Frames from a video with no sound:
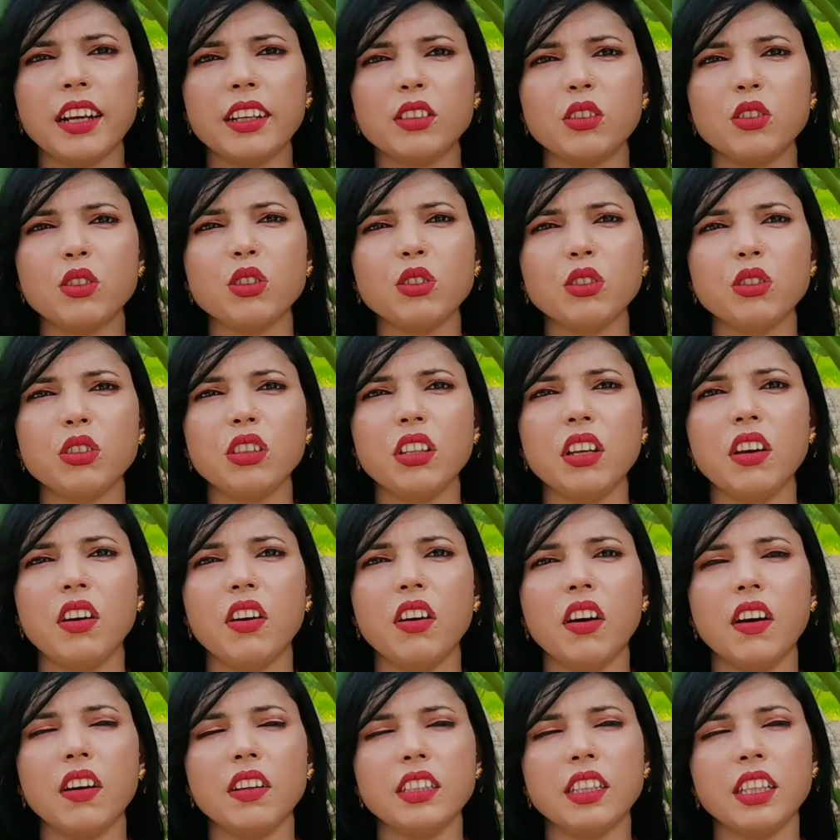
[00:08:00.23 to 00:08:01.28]
একজন যদি
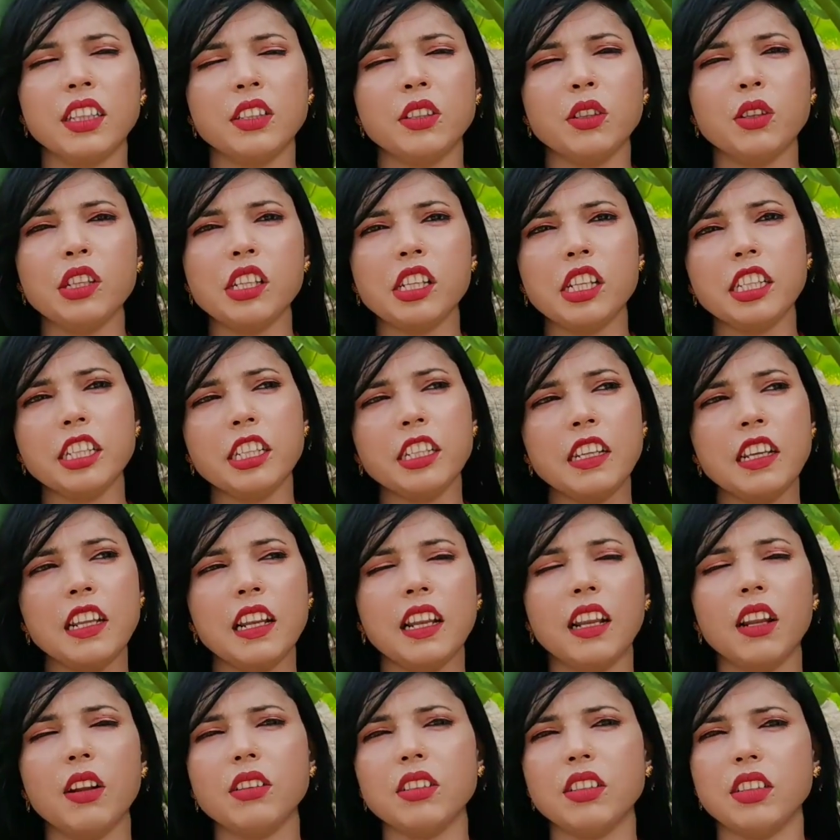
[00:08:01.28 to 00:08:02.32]
হয় যদি
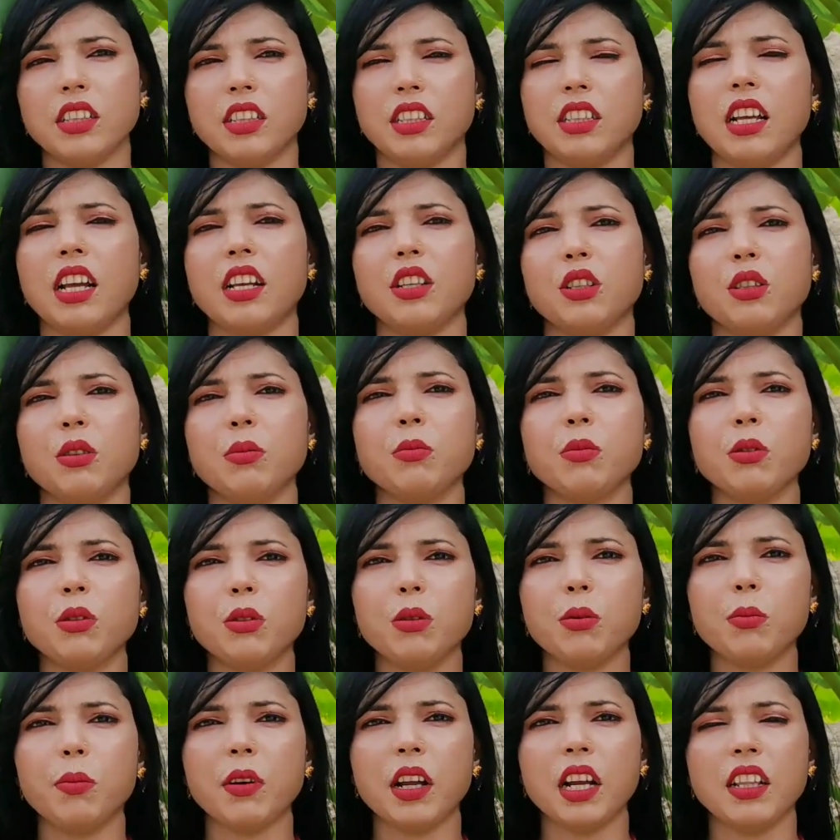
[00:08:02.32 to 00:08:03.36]
নীল সাত সমুদ্র
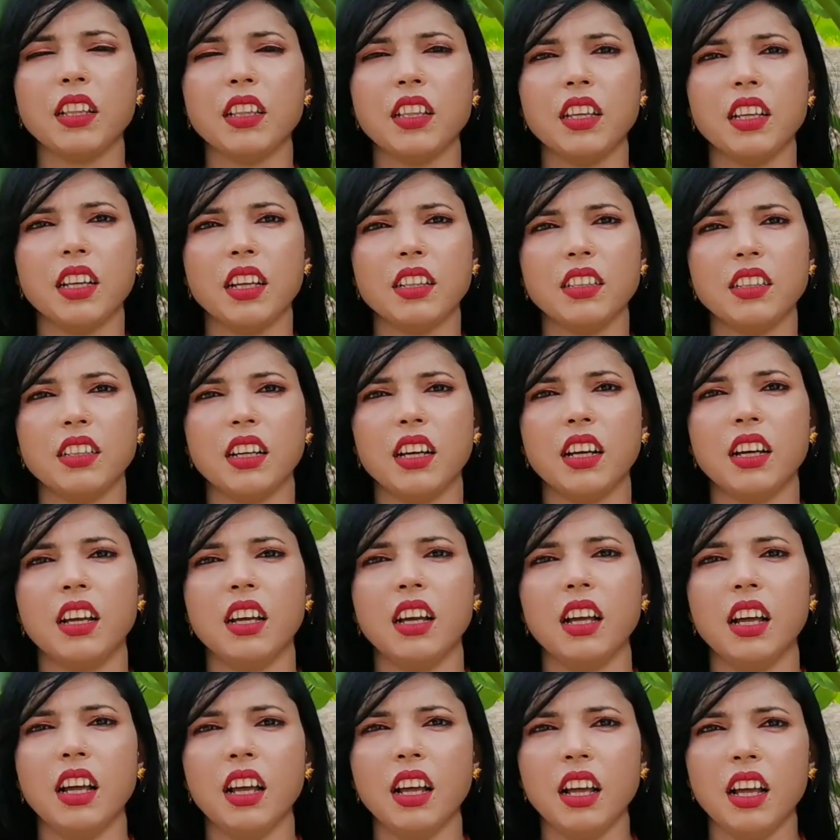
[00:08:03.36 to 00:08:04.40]
পাড়ি যায়
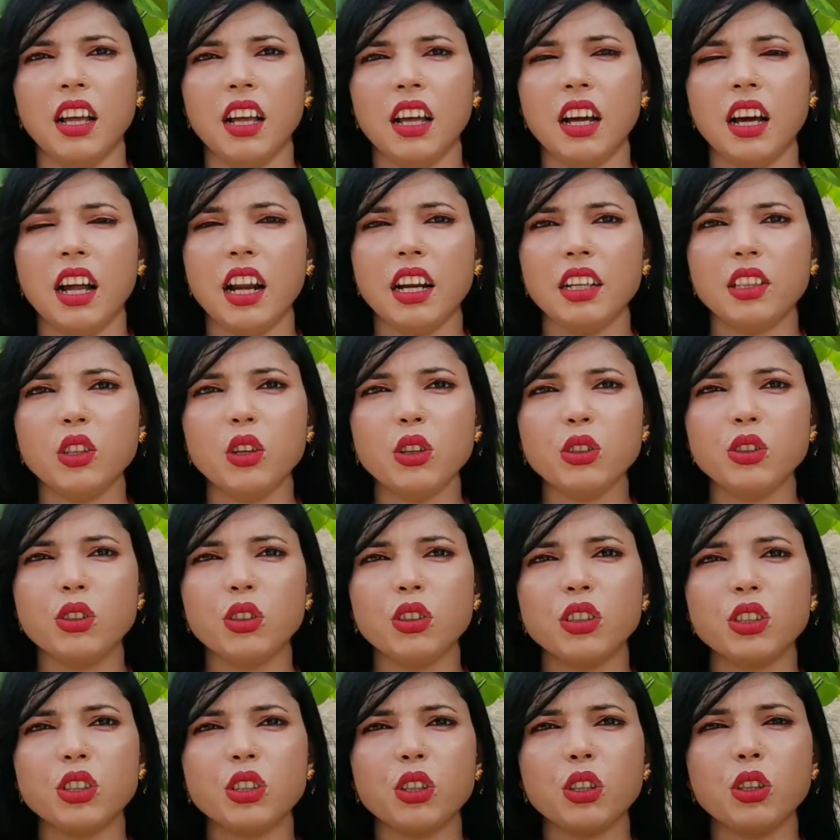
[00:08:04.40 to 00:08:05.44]

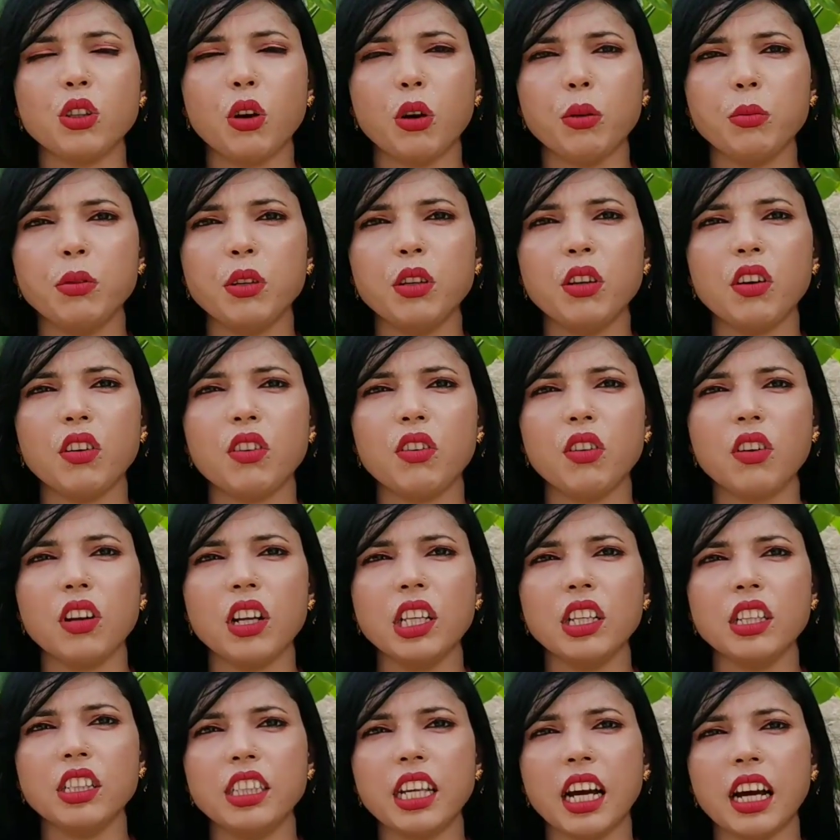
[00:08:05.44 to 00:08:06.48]
আর সাথে অভিনয়
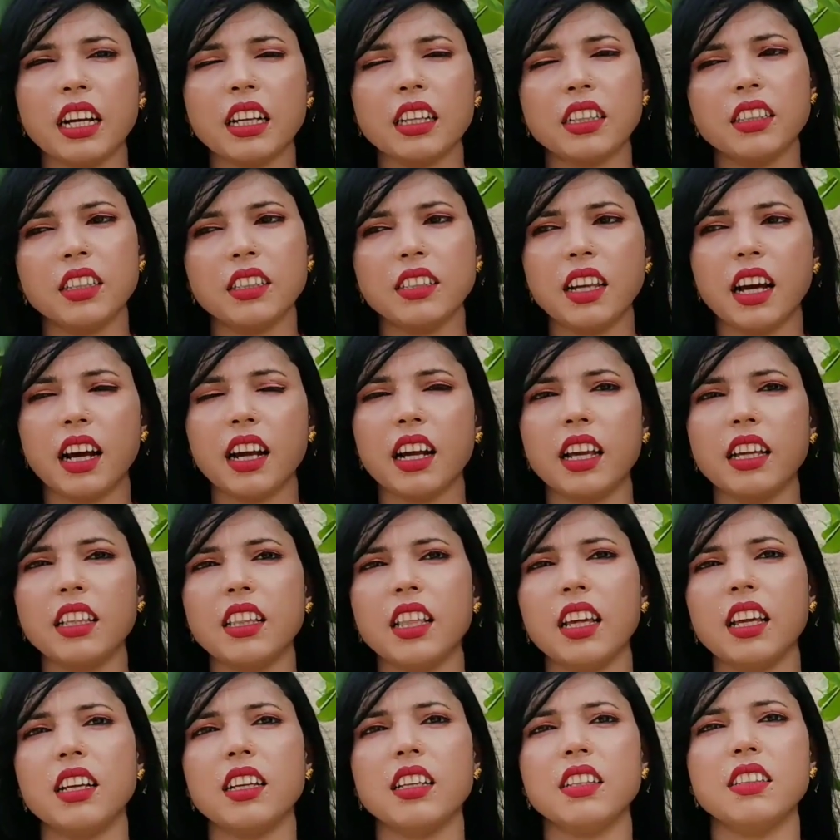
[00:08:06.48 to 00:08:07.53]
করলেই জায়গাটা জায়গায়
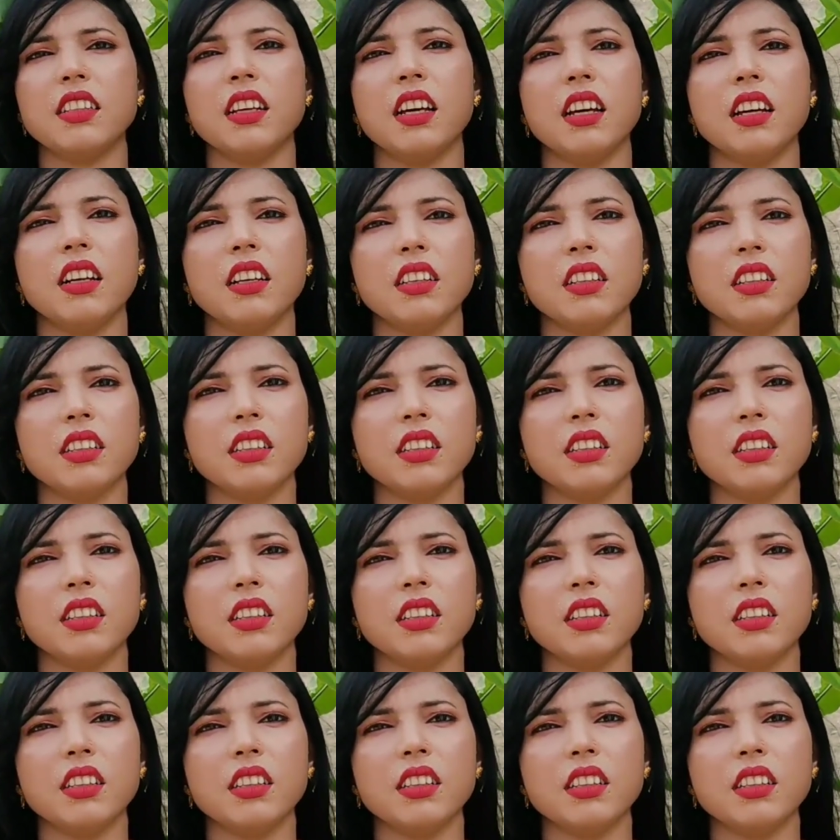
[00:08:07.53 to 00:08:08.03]
যায়